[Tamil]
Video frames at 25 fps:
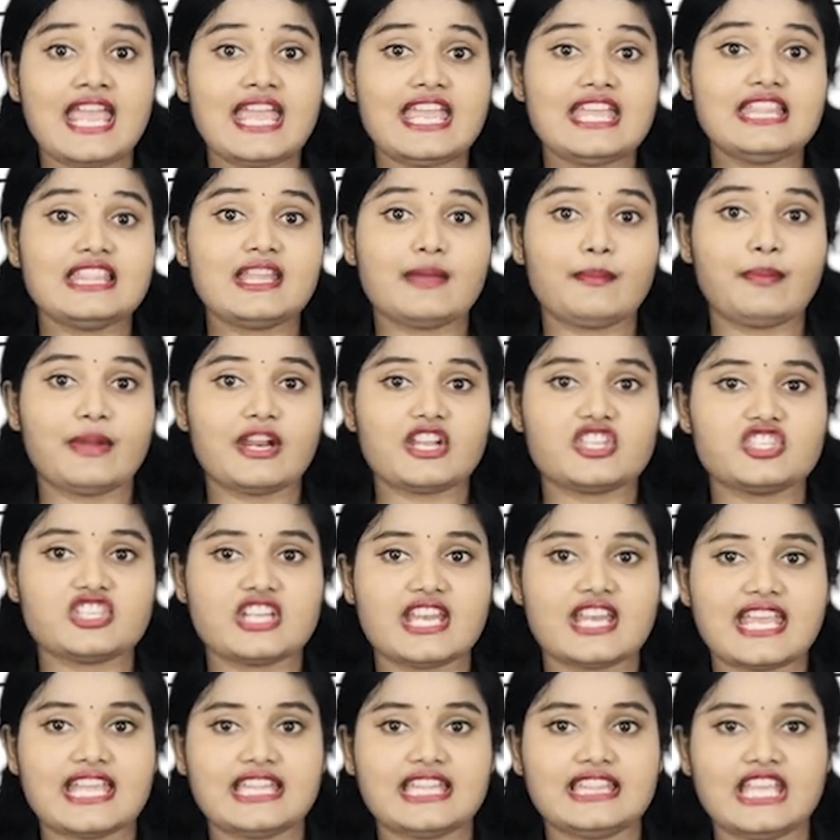இந்த
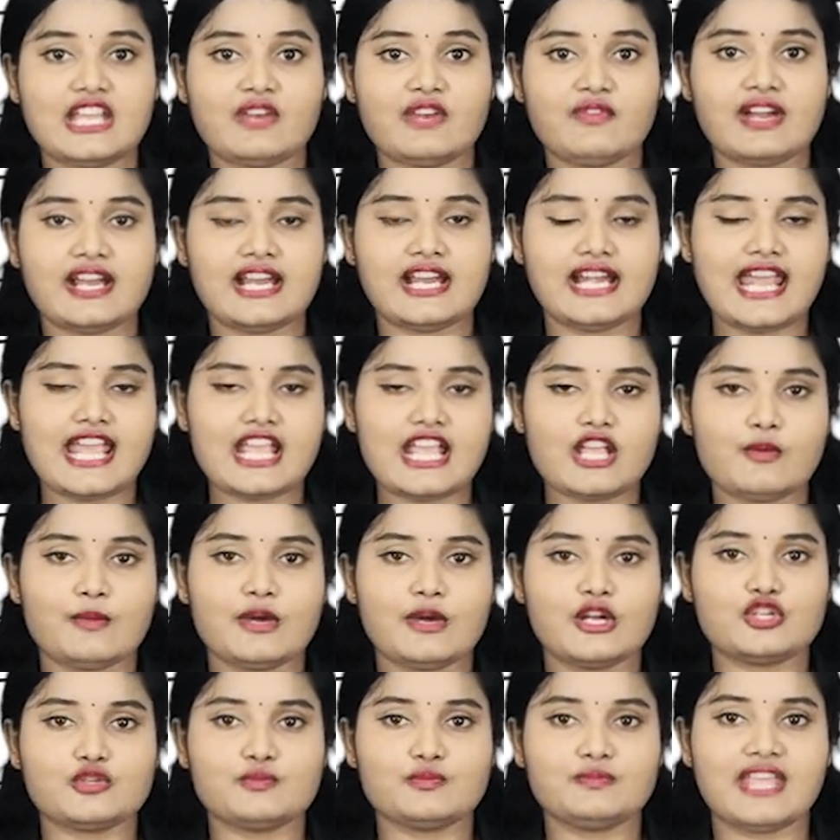பிரச்சினைக்கு தீர்வு கிடைக்கும்
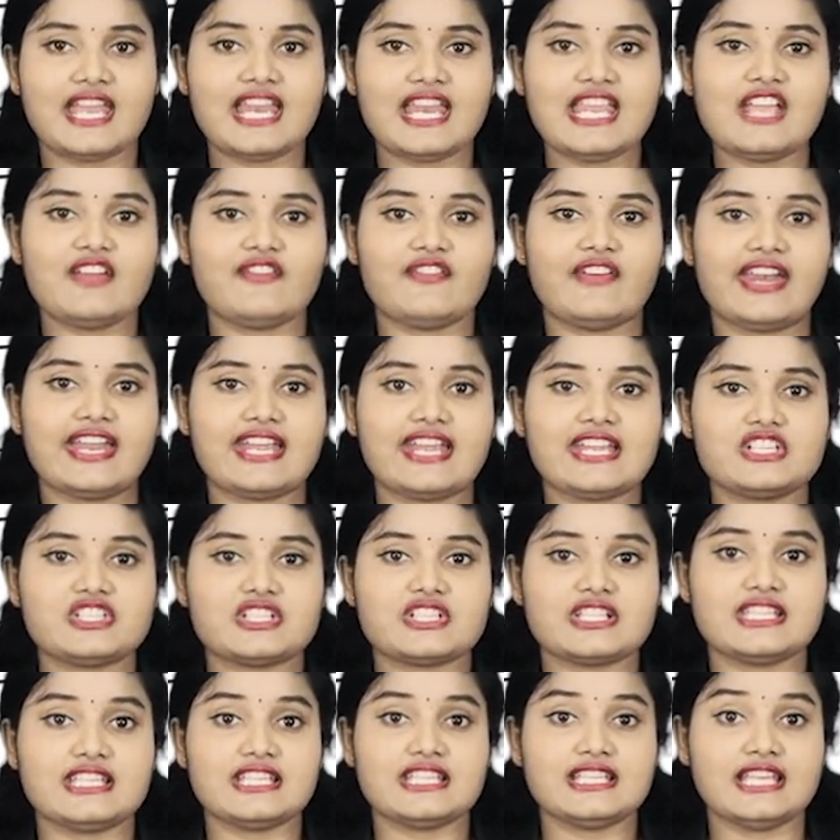என்றும் தெரிய
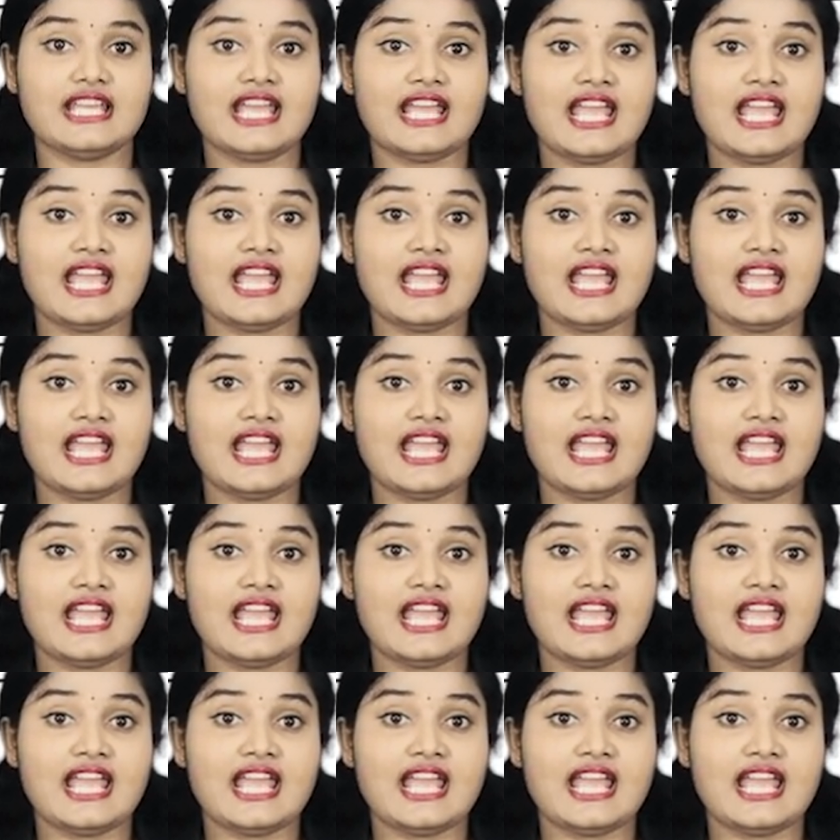வருகின்றது